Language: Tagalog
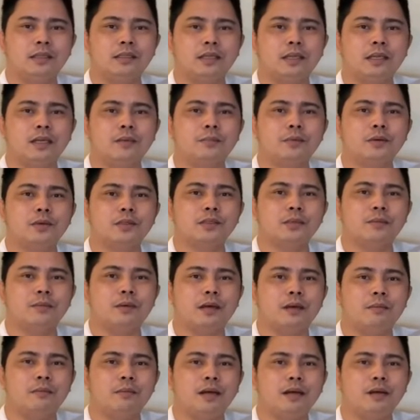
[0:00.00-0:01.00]
Sana po sa
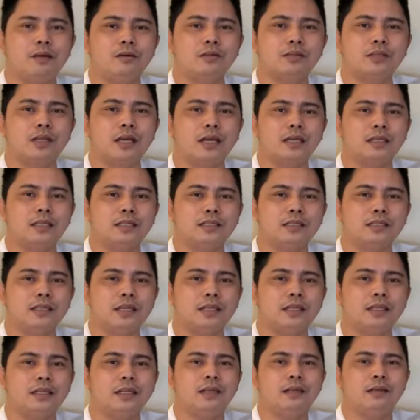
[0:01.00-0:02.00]
mga bago sa aking
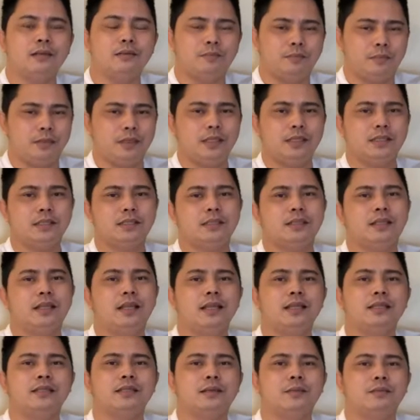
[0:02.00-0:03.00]
channel, please
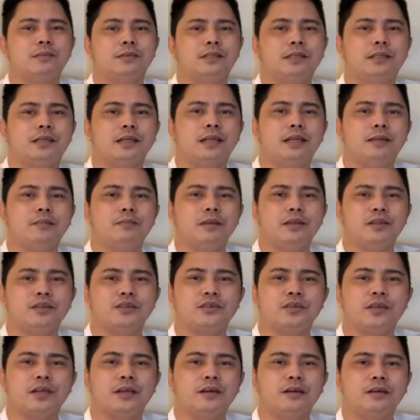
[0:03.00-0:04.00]
like, subscribe,
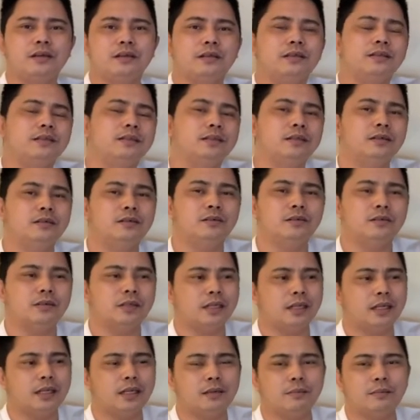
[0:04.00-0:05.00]
and share. O
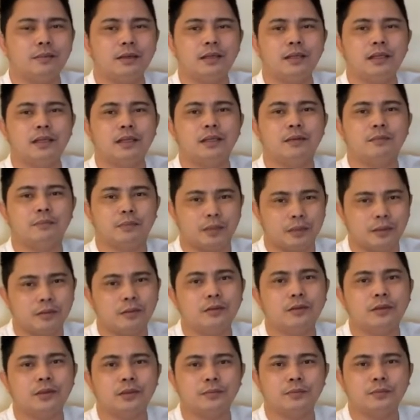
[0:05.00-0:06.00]
kaya naman, eh,
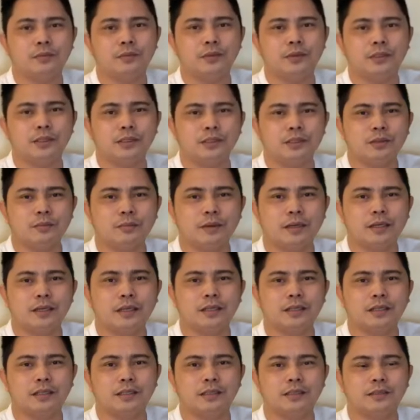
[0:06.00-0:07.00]
panoorin po ninyo
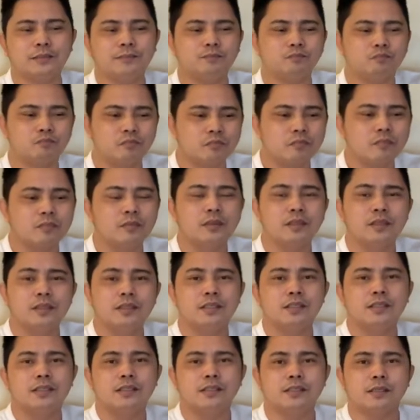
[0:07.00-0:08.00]
para
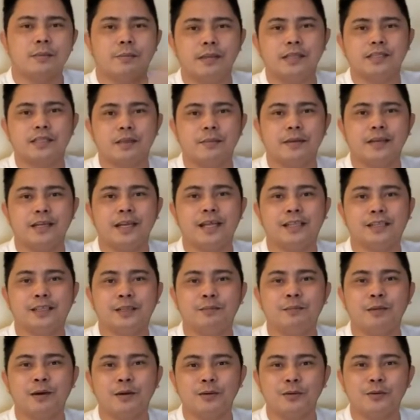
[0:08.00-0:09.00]
sabay-sabay
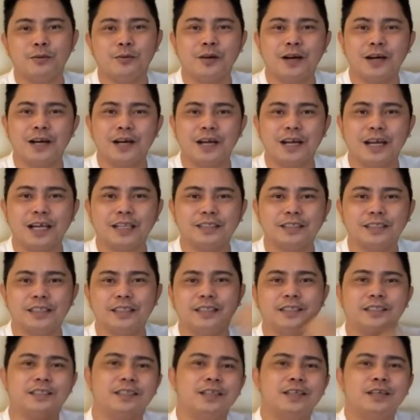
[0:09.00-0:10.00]
natin makuha ang
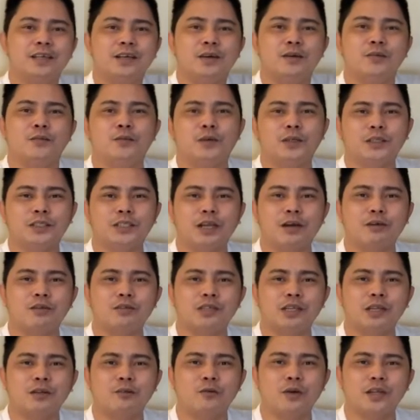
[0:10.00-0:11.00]
ating
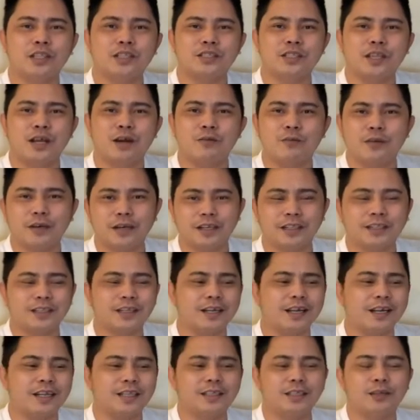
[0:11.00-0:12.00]
4,000 watts hour at
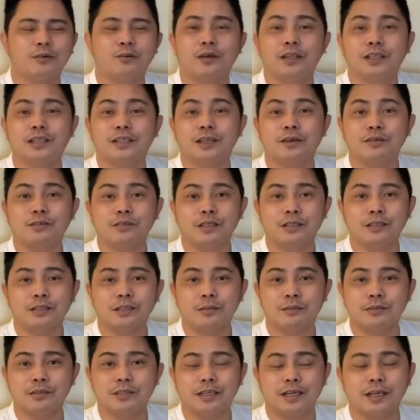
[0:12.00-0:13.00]
ang ating 1,000
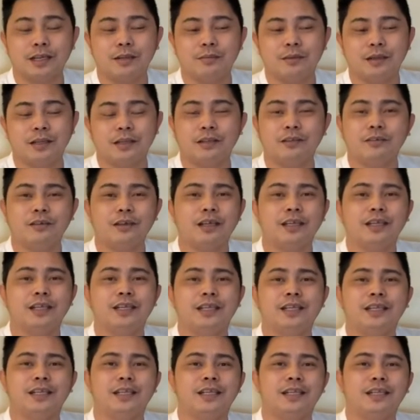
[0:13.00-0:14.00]
subscriber. Yun ang
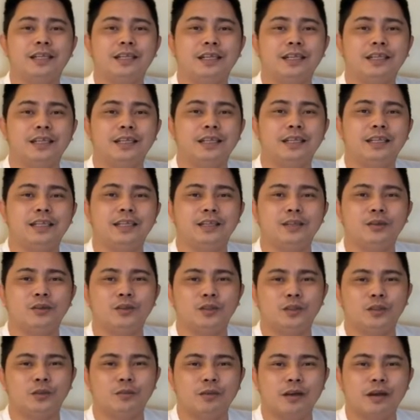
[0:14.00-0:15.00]
hinihiling ni
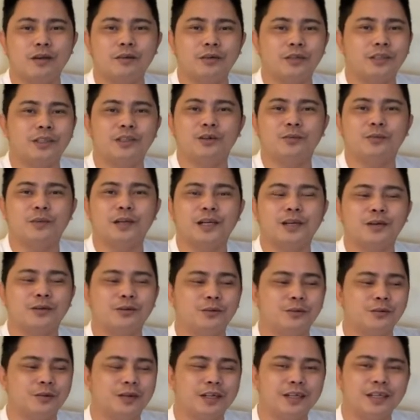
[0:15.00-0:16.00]
YouTube. Ako hindi ko pa
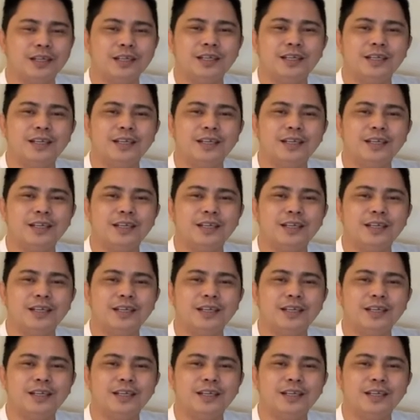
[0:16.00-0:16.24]
nakuha.